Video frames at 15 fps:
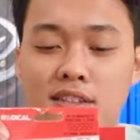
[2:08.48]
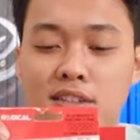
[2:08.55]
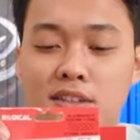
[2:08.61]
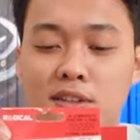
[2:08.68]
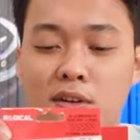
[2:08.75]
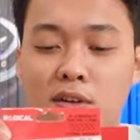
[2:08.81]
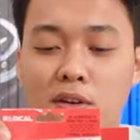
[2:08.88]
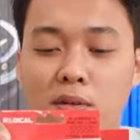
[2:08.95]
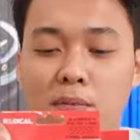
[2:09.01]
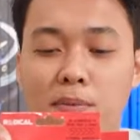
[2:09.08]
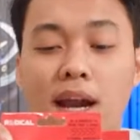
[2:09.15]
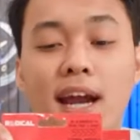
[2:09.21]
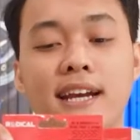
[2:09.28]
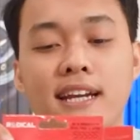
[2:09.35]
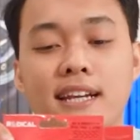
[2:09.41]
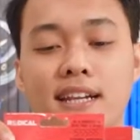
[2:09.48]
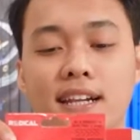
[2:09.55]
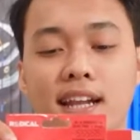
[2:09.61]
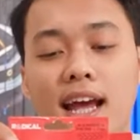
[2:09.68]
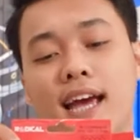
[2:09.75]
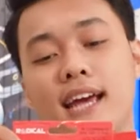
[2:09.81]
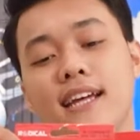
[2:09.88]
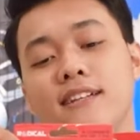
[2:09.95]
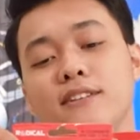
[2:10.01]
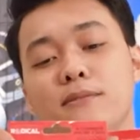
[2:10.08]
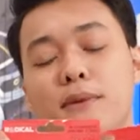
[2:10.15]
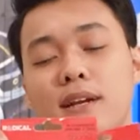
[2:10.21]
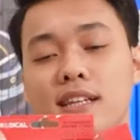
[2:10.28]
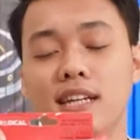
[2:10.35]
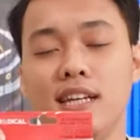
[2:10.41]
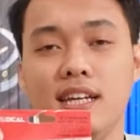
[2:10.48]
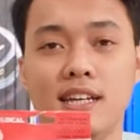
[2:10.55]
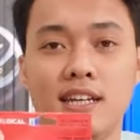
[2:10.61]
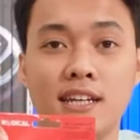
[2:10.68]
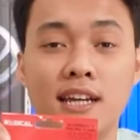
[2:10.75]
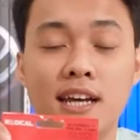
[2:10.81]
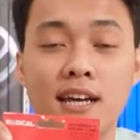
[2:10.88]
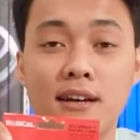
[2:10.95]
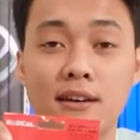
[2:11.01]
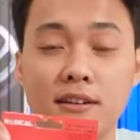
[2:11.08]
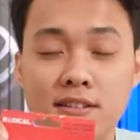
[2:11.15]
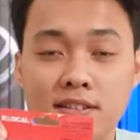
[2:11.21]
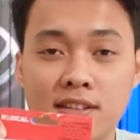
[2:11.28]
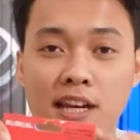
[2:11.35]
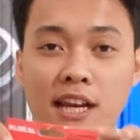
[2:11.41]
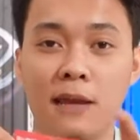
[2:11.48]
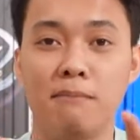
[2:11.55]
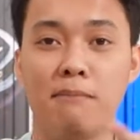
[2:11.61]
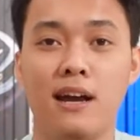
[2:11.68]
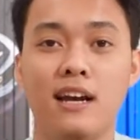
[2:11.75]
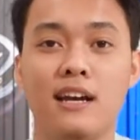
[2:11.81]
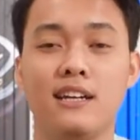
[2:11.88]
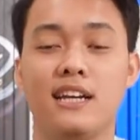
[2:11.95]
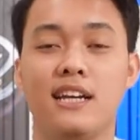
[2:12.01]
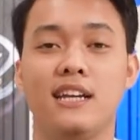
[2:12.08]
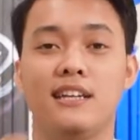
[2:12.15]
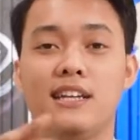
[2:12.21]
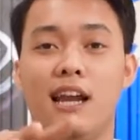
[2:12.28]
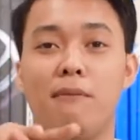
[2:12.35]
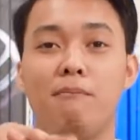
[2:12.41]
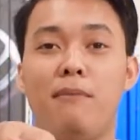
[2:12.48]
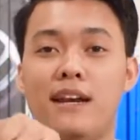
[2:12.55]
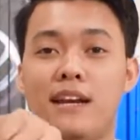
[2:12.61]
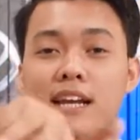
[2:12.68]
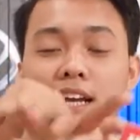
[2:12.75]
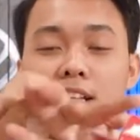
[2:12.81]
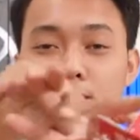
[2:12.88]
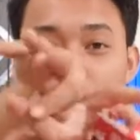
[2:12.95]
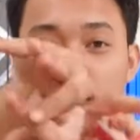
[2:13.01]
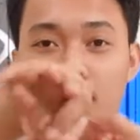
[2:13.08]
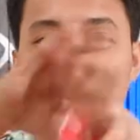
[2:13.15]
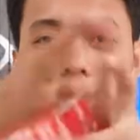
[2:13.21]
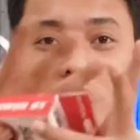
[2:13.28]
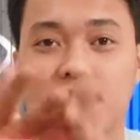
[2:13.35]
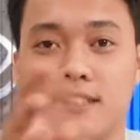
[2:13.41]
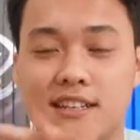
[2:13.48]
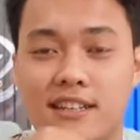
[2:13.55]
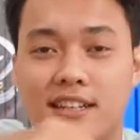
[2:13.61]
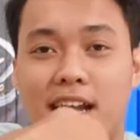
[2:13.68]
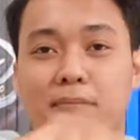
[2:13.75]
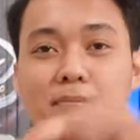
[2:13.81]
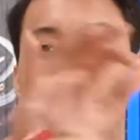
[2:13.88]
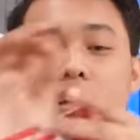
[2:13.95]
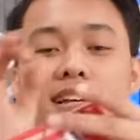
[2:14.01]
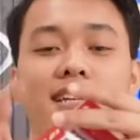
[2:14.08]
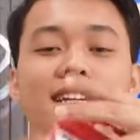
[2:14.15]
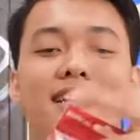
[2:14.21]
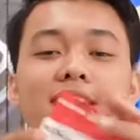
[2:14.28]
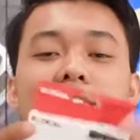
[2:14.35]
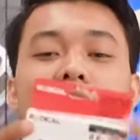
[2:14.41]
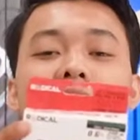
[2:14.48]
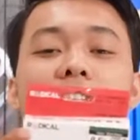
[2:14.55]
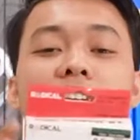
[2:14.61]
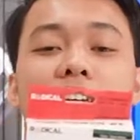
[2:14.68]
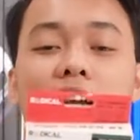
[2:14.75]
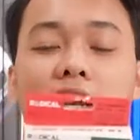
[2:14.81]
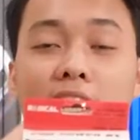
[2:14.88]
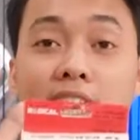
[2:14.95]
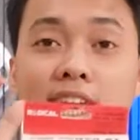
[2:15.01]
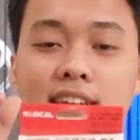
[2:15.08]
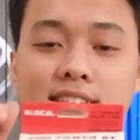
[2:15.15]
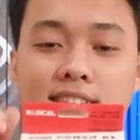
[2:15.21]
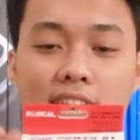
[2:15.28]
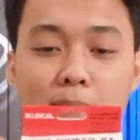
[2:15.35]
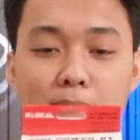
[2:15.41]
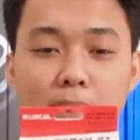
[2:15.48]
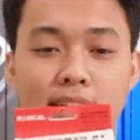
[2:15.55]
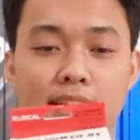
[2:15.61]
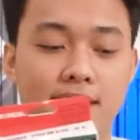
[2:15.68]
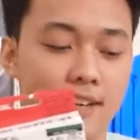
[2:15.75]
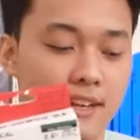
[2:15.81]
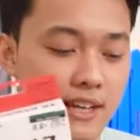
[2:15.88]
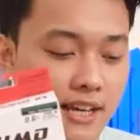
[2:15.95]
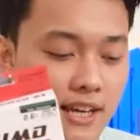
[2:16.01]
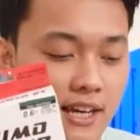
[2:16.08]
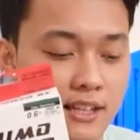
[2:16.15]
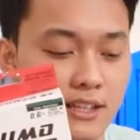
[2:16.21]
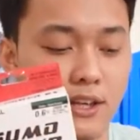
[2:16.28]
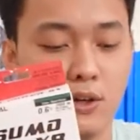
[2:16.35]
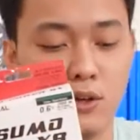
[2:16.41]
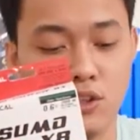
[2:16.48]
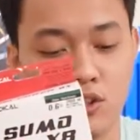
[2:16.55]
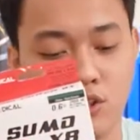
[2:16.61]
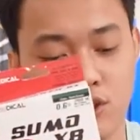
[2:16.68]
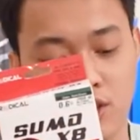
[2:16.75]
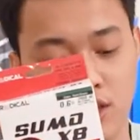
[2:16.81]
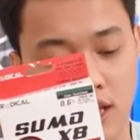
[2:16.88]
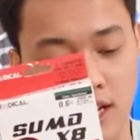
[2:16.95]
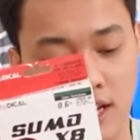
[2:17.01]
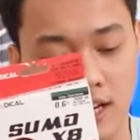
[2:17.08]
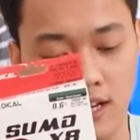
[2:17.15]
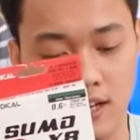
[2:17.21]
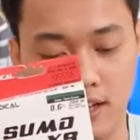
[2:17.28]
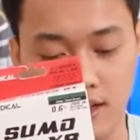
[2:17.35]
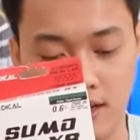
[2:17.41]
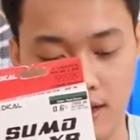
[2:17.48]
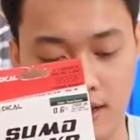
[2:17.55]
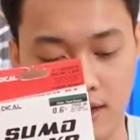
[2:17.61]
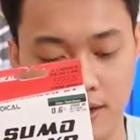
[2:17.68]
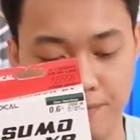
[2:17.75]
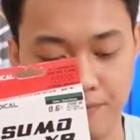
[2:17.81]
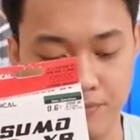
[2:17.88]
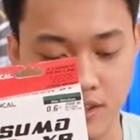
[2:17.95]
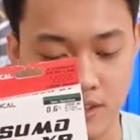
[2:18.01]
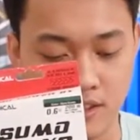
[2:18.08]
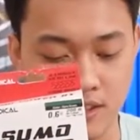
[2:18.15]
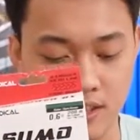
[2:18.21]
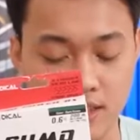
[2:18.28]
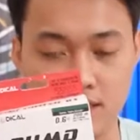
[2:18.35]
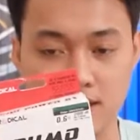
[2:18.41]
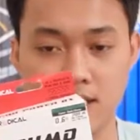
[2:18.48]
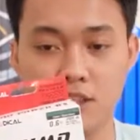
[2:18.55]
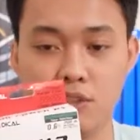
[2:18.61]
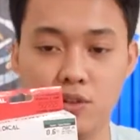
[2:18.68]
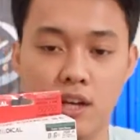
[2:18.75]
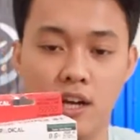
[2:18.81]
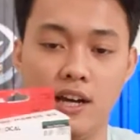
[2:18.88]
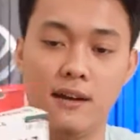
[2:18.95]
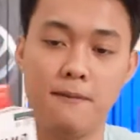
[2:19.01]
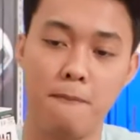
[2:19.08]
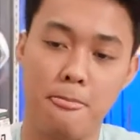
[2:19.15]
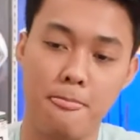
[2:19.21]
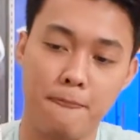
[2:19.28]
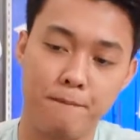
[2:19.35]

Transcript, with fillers: strong braided nah itu berarti dia terkepang dari 8 nah gitu lah ya 8 jadinya X8 terus uh, desainnya di sini juga